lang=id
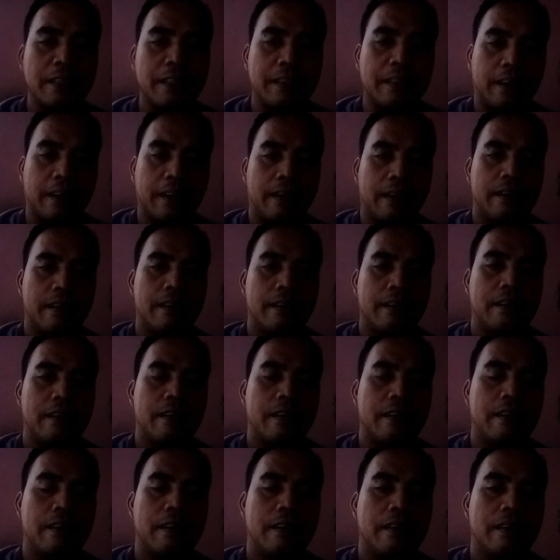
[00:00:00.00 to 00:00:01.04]
kita
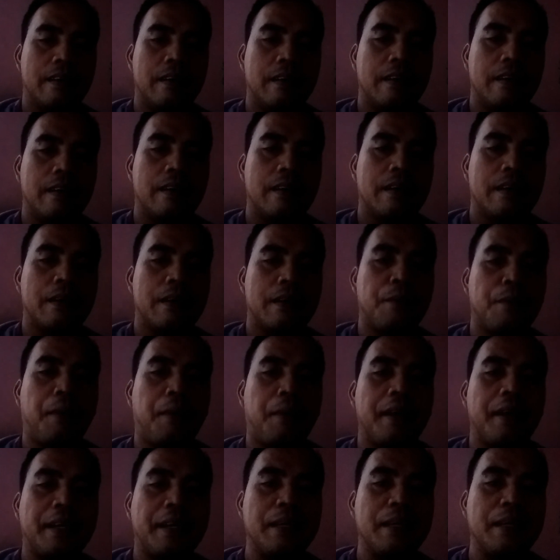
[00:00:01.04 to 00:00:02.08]

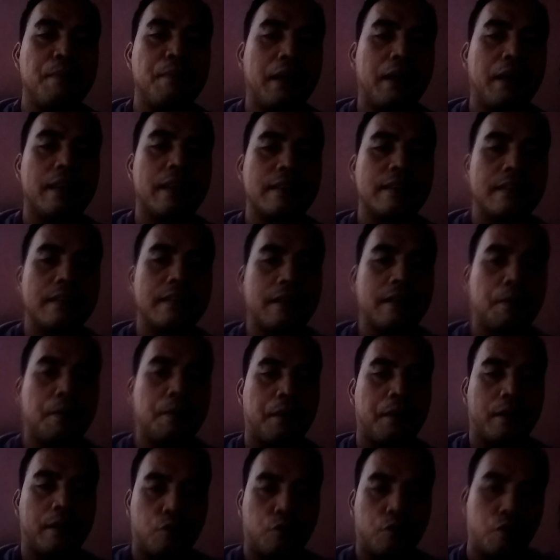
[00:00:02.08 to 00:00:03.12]
kepada keimanan kita
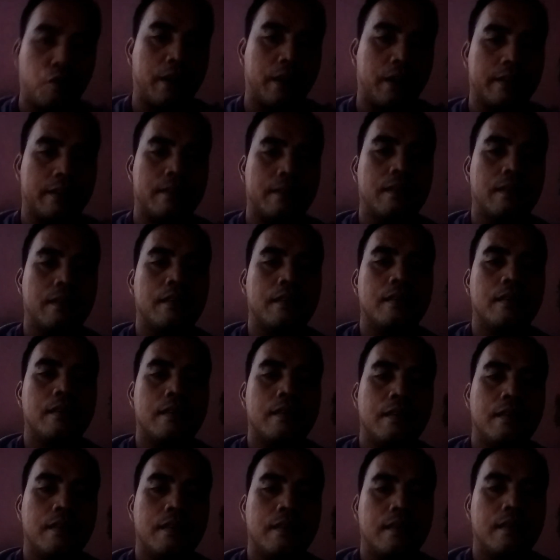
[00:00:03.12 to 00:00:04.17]
kepada Tuhan
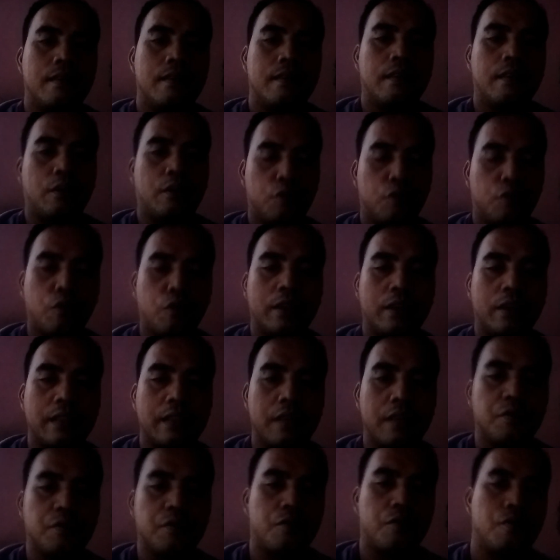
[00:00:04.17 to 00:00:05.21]
yaitu Tuhan
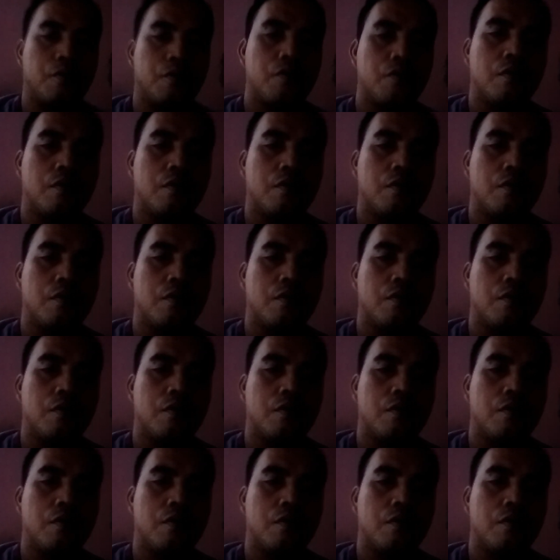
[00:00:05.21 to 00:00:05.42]
Yesus